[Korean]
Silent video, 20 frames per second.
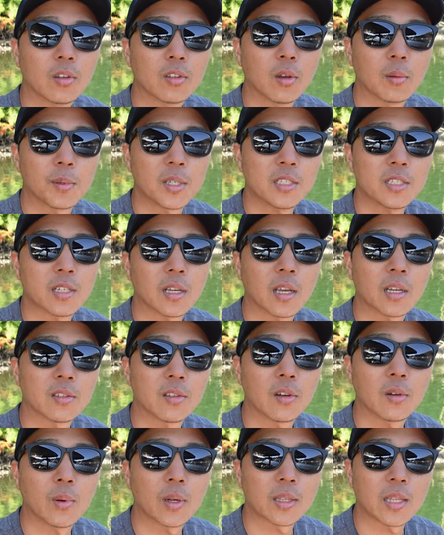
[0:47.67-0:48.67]
덥기
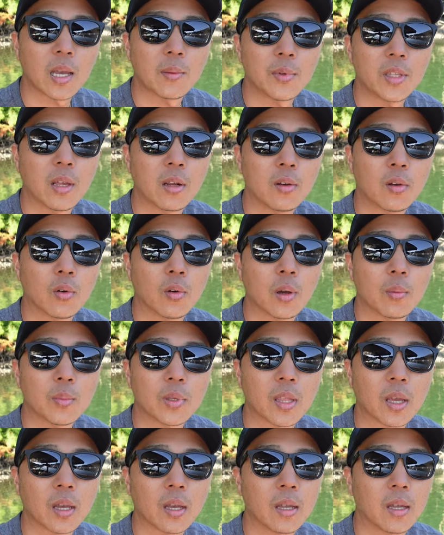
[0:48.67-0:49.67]
시작해서 막 땀이 나려고
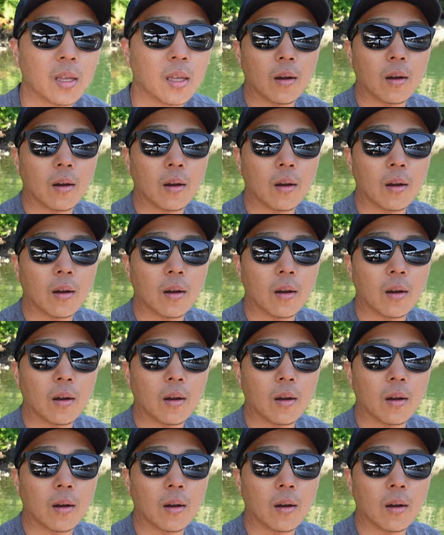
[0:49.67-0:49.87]
합니다.